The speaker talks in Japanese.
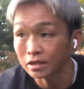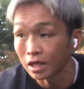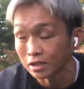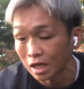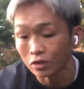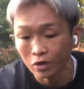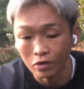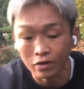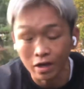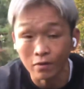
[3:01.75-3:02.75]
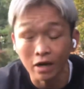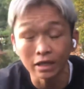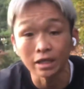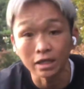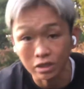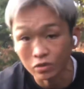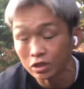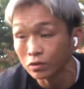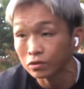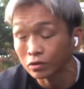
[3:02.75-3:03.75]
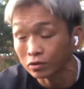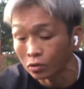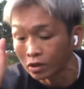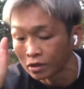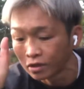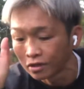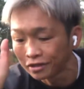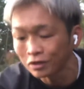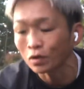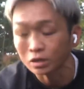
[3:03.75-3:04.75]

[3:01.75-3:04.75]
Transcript: 3とか4か分かんないですけど2と